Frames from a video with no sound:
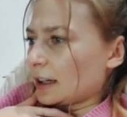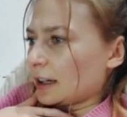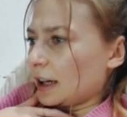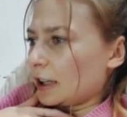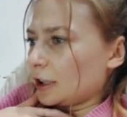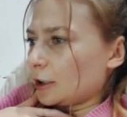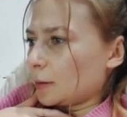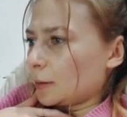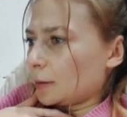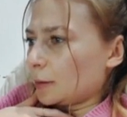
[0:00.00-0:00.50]

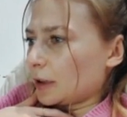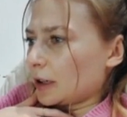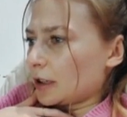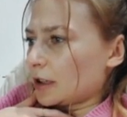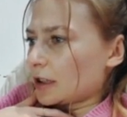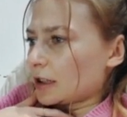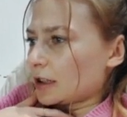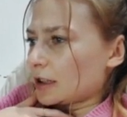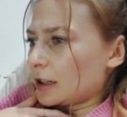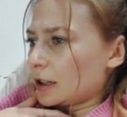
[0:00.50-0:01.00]
Kate, pomogę
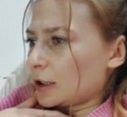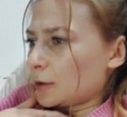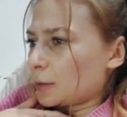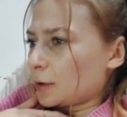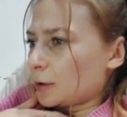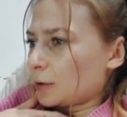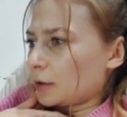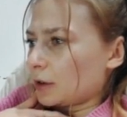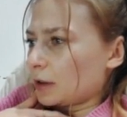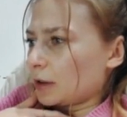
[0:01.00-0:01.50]
ci znaleźć
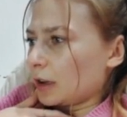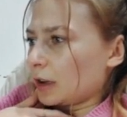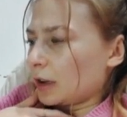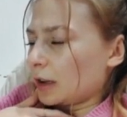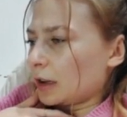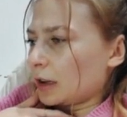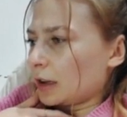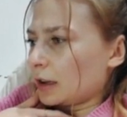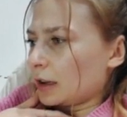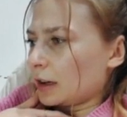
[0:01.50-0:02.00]
pokój
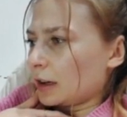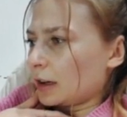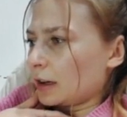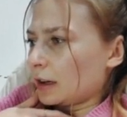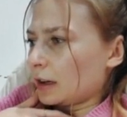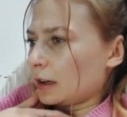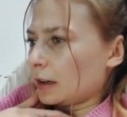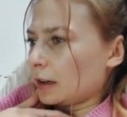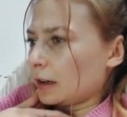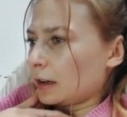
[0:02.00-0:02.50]

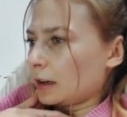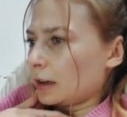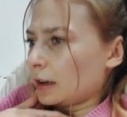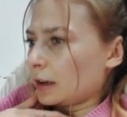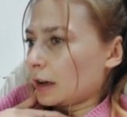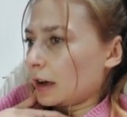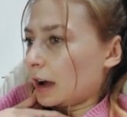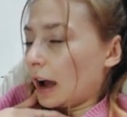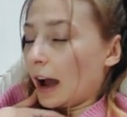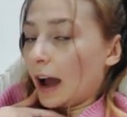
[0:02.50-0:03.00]
Neitana.
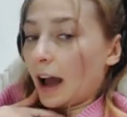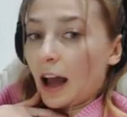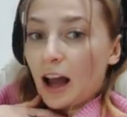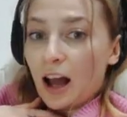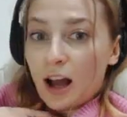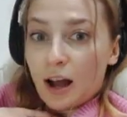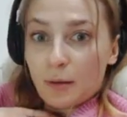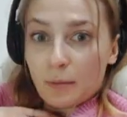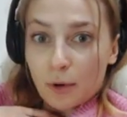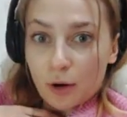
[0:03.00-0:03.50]
A,
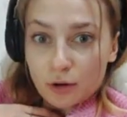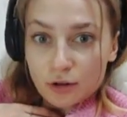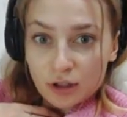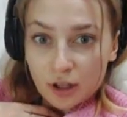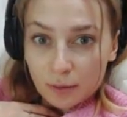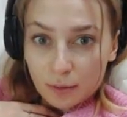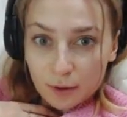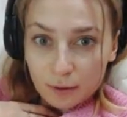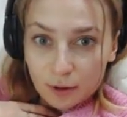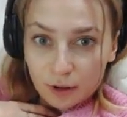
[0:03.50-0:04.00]

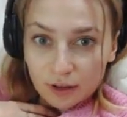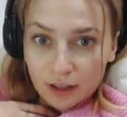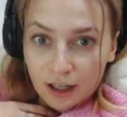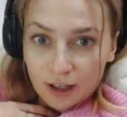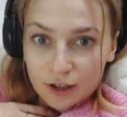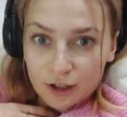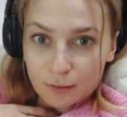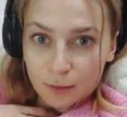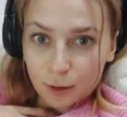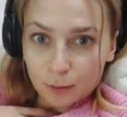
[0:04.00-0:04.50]
można było
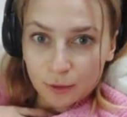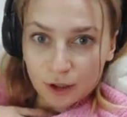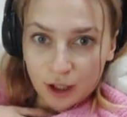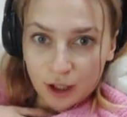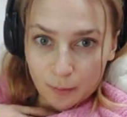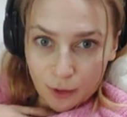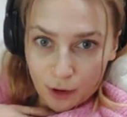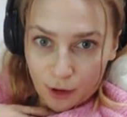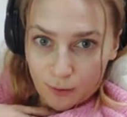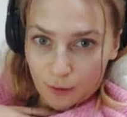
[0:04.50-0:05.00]
tak, żeby on
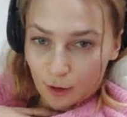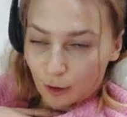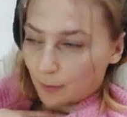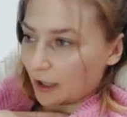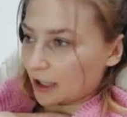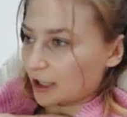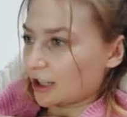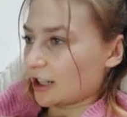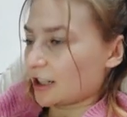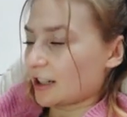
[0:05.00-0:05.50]
pomógł.
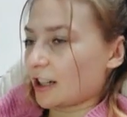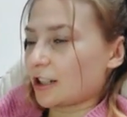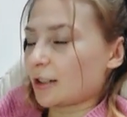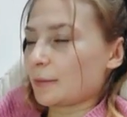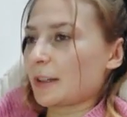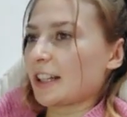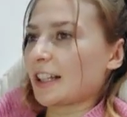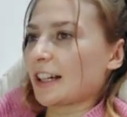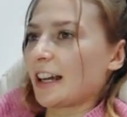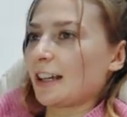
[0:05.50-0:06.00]
Patrzcie,
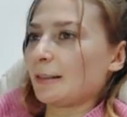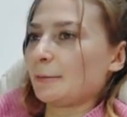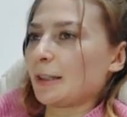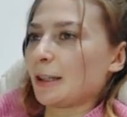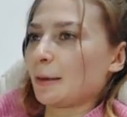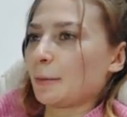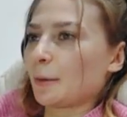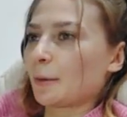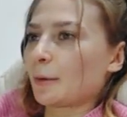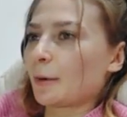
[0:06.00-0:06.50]
znaczy by takiej
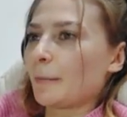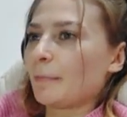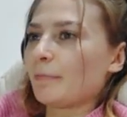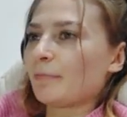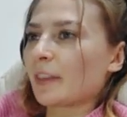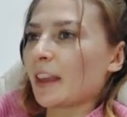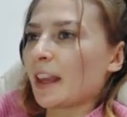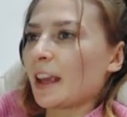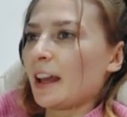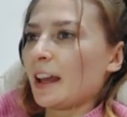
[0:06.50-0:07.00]
mnie nie pomogła.
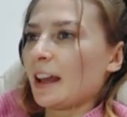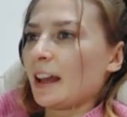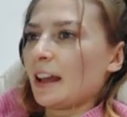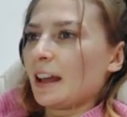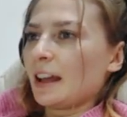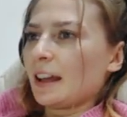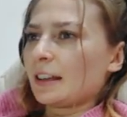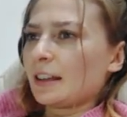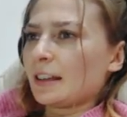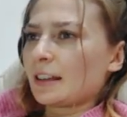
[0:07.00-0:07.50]

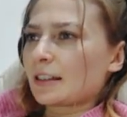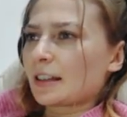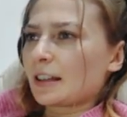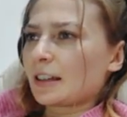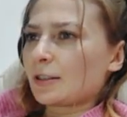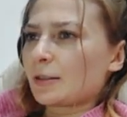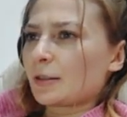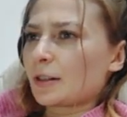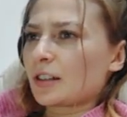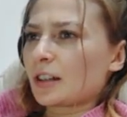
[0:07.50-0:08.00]
Nie
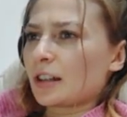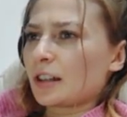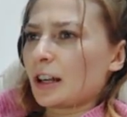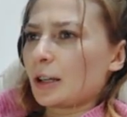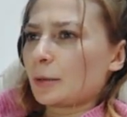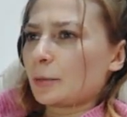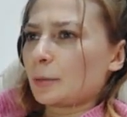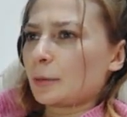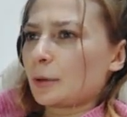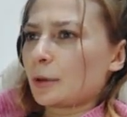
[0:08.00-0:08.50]
zachęciłaś
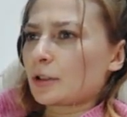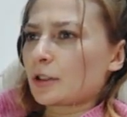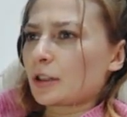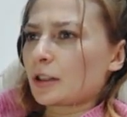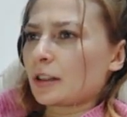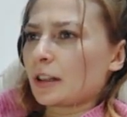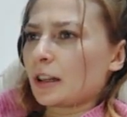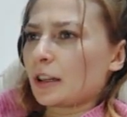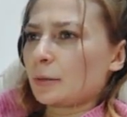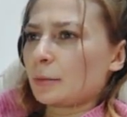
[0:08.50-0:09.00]
Daniela, by
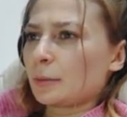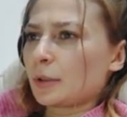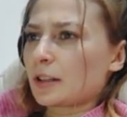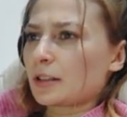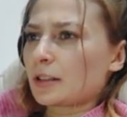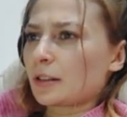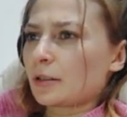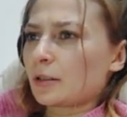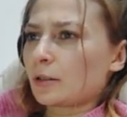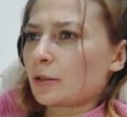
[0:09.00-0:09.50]
poszedł na
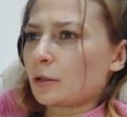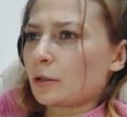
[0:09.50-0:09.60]
imprezę do